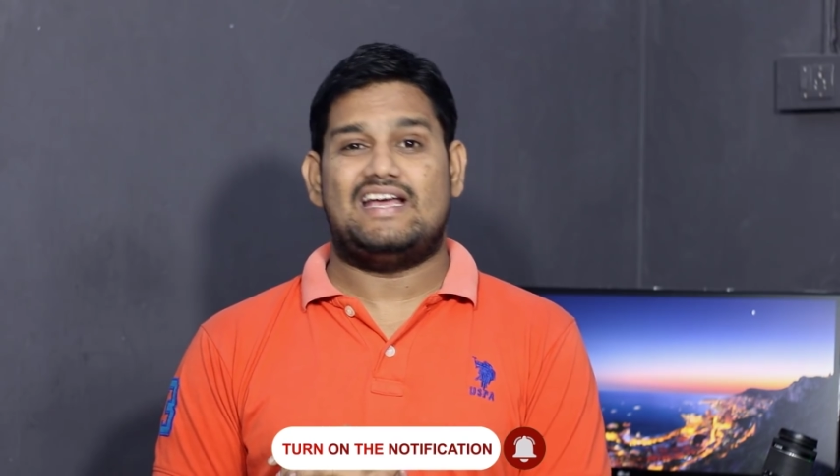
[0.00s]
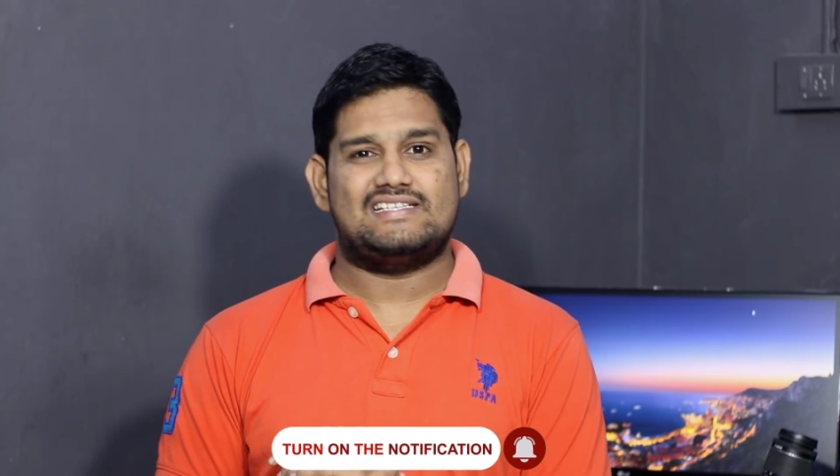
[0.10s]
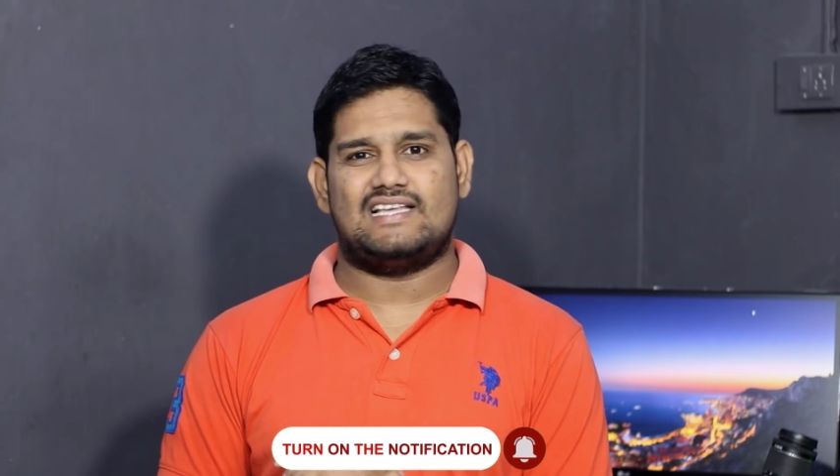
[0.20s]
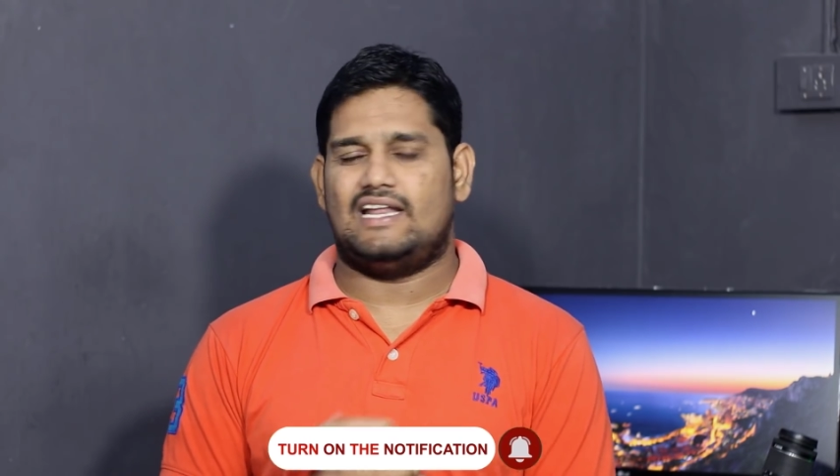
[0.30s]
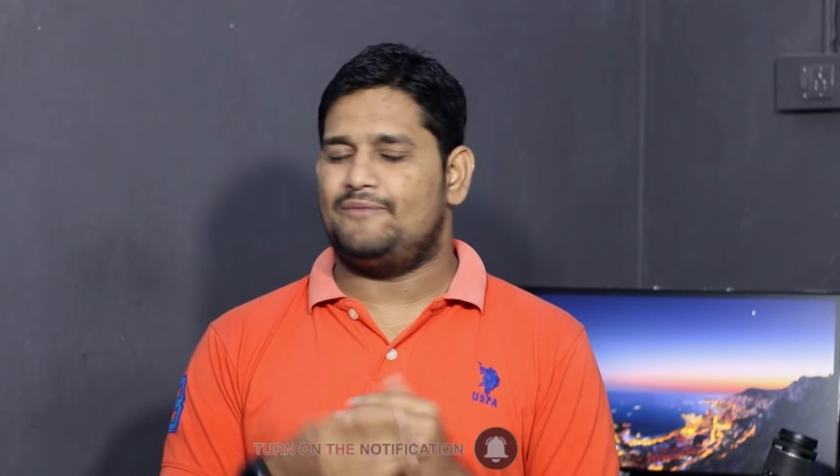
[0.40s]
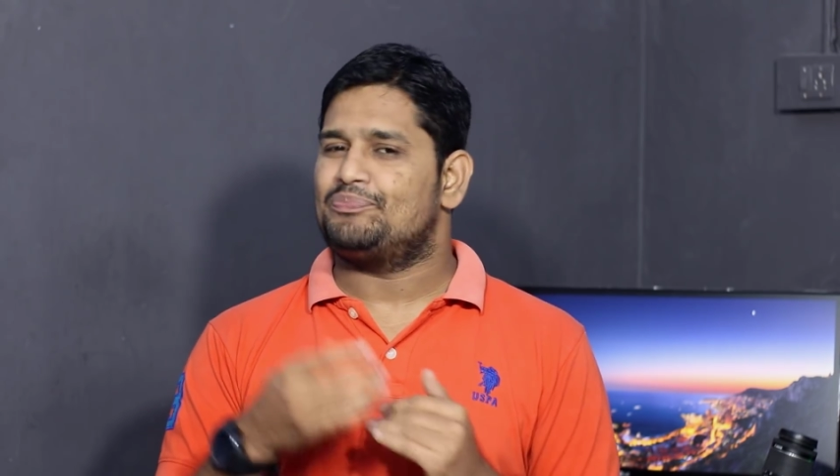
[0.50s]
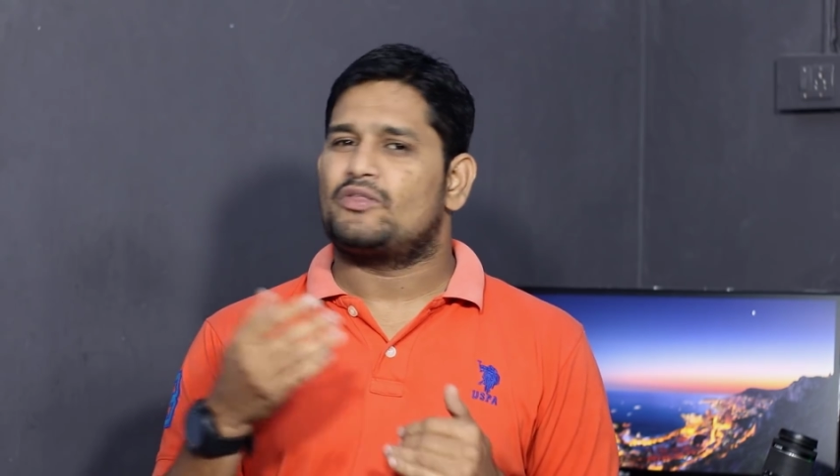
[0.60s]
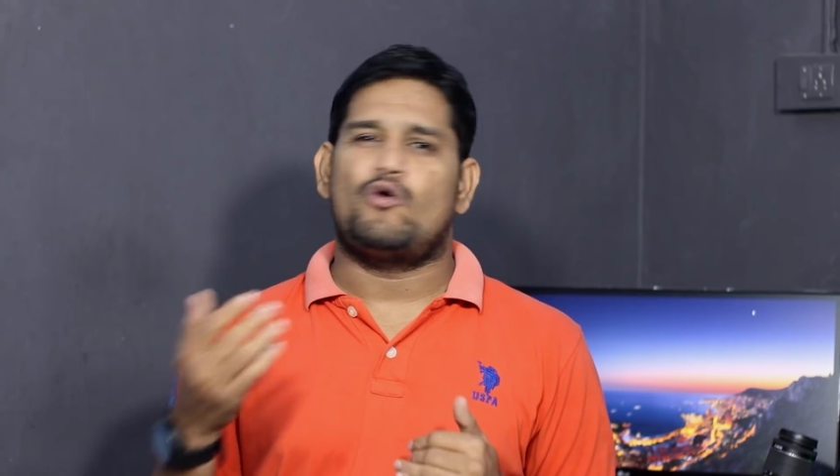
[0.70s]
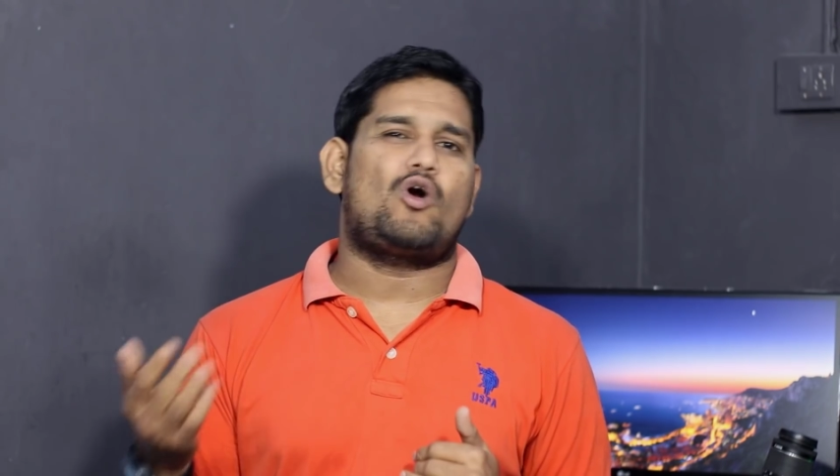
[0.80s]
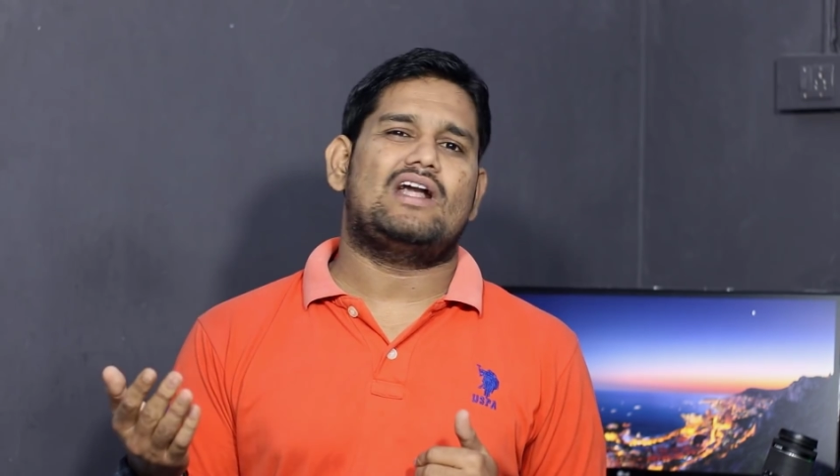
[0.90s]
ఎస్ అని
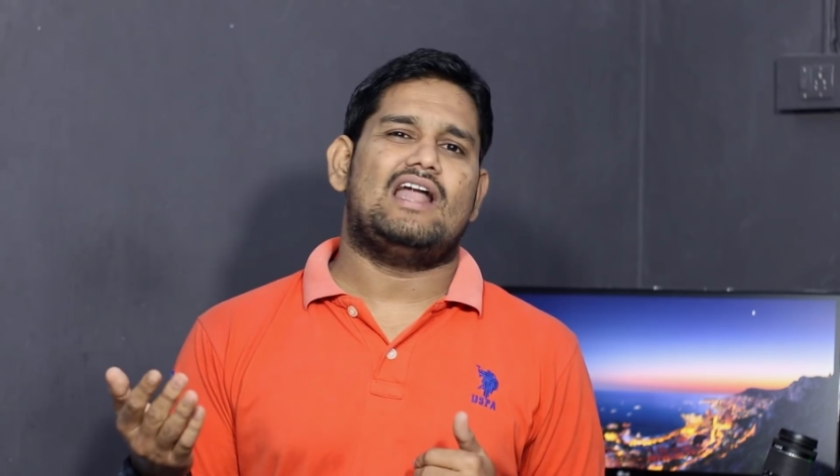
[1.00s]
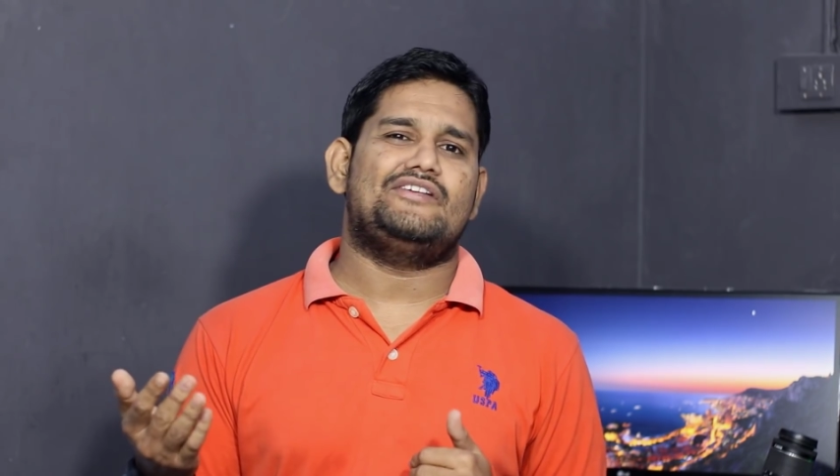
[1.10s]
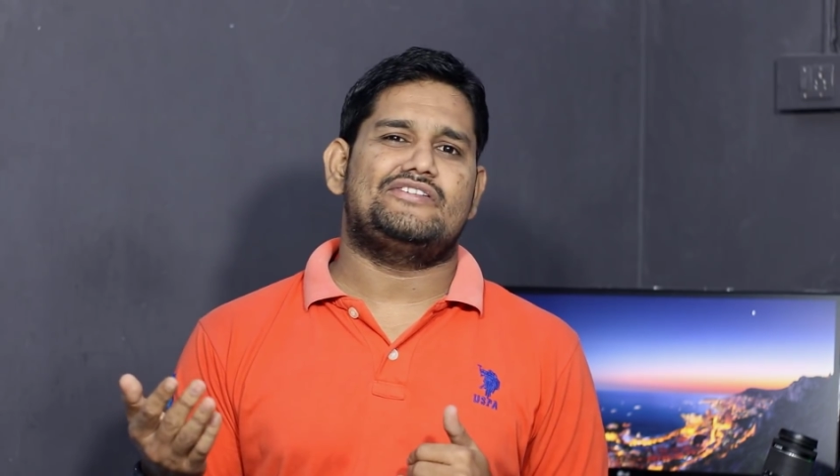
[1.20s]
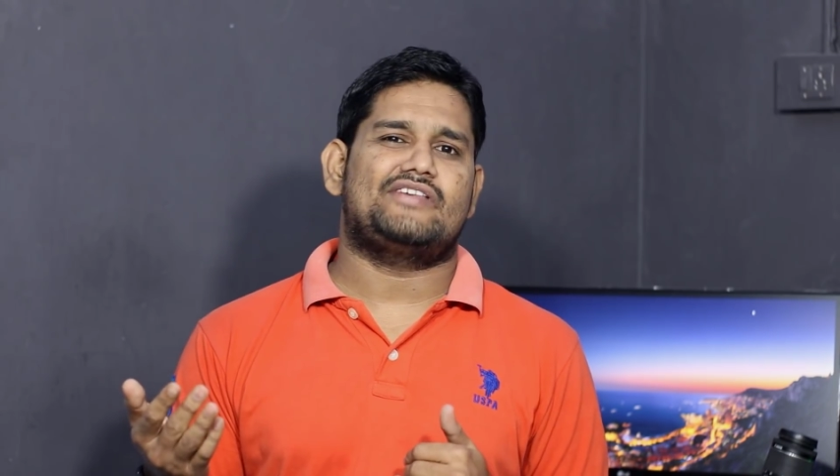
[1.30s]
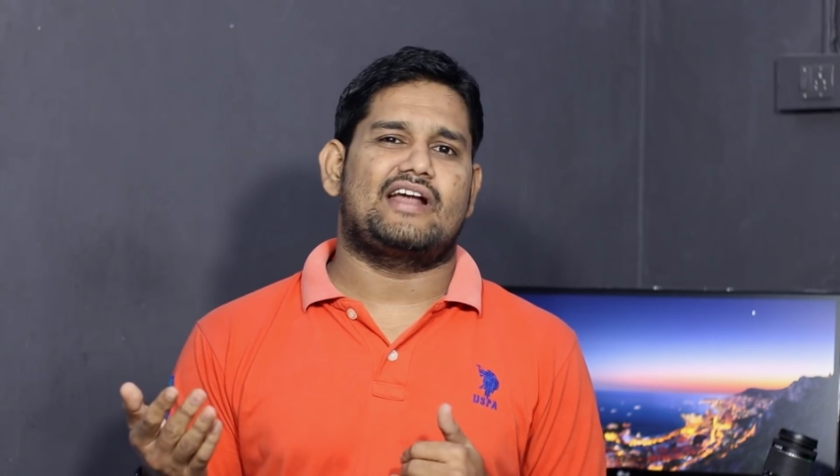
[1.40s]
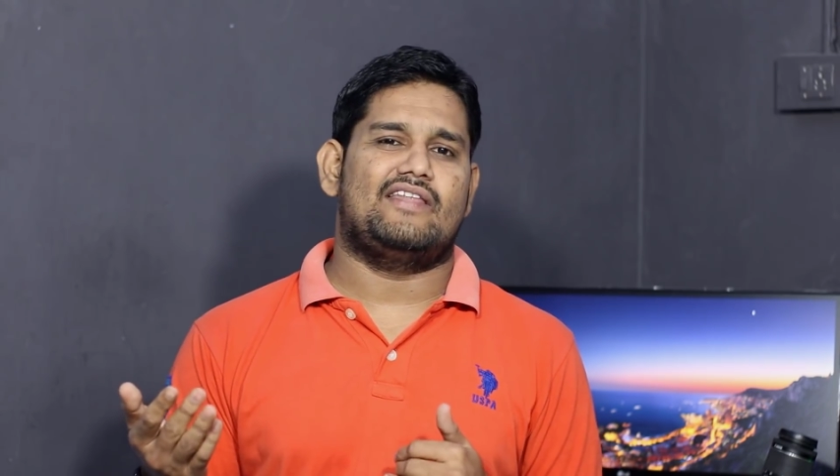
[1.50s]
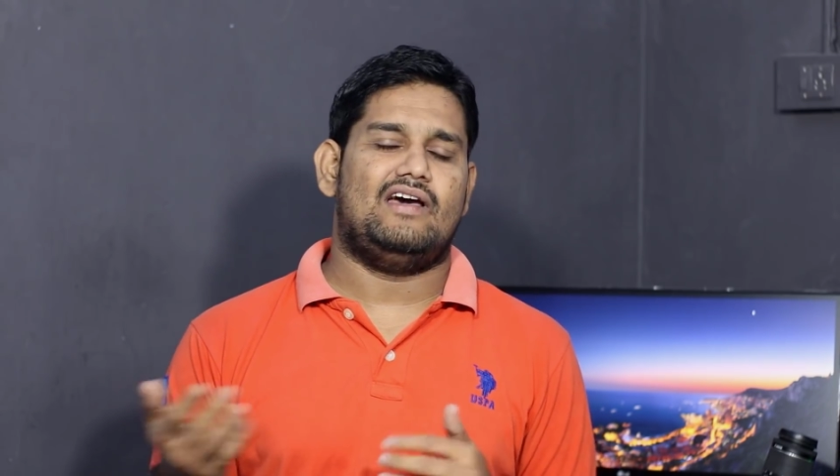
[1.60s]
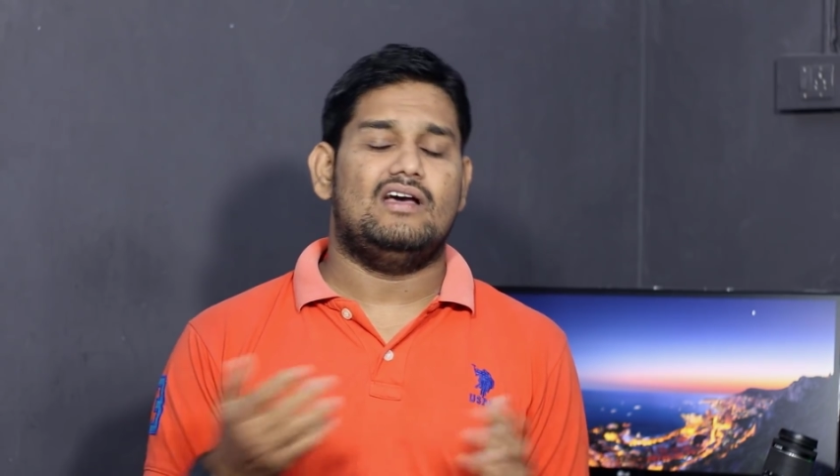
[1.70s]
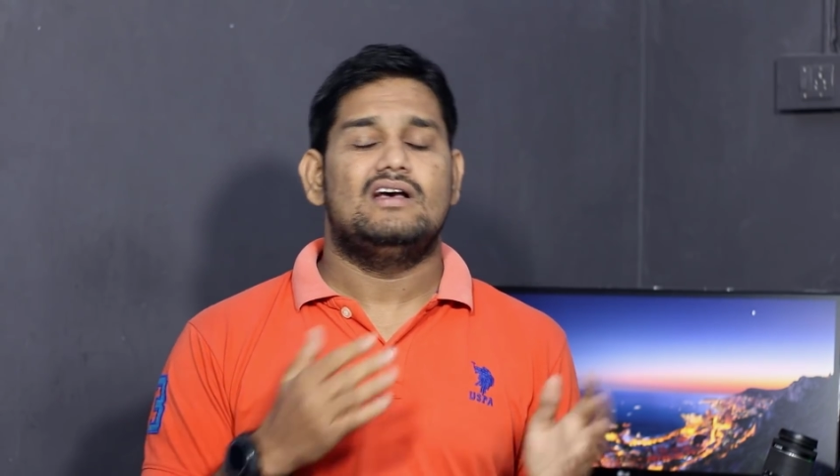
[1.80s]
ఒకటి లాంచ్ చేశారు కదా